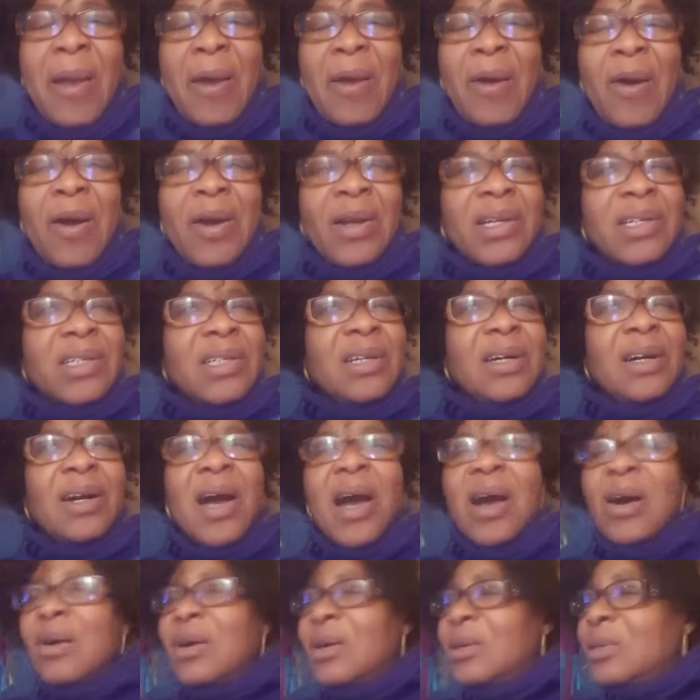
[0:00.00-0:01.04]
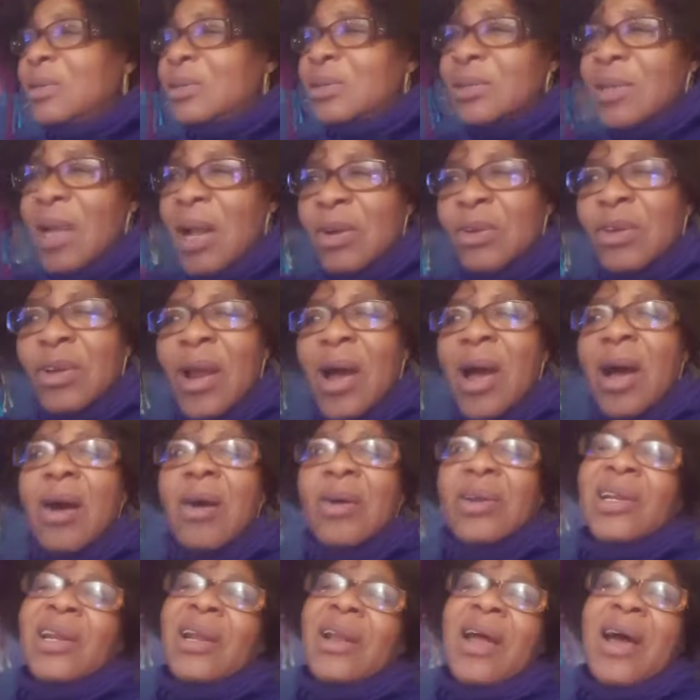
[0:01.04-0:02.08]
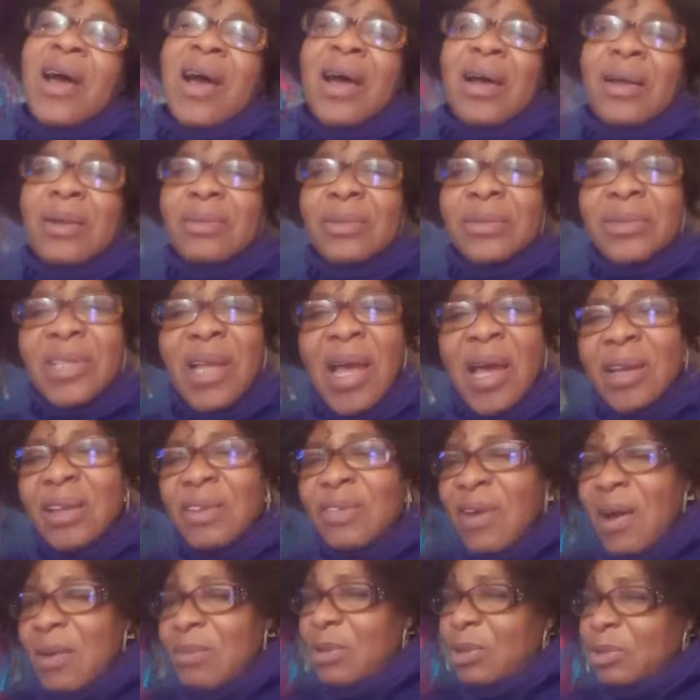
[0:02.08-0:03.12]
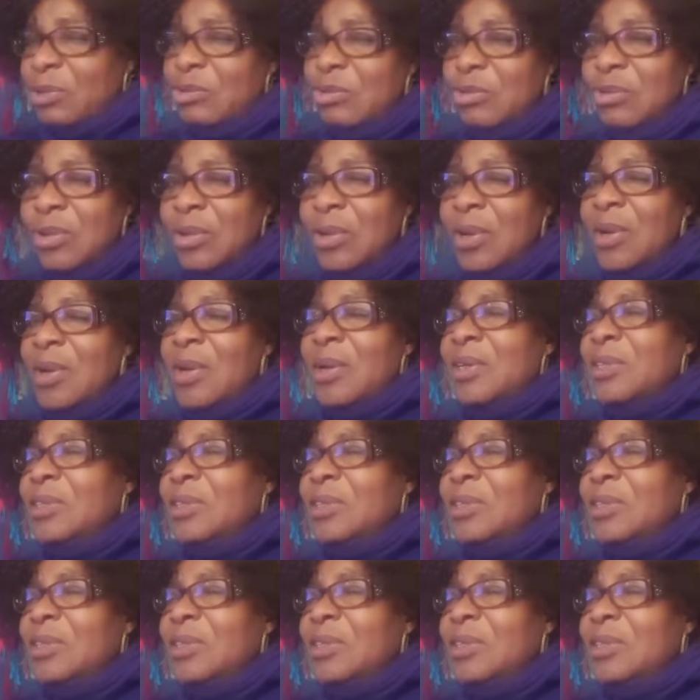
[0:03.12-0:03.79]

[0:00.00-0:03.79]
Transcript: Donc, euh, euh, dans le rang, on est là. Ça arrive à mon tour.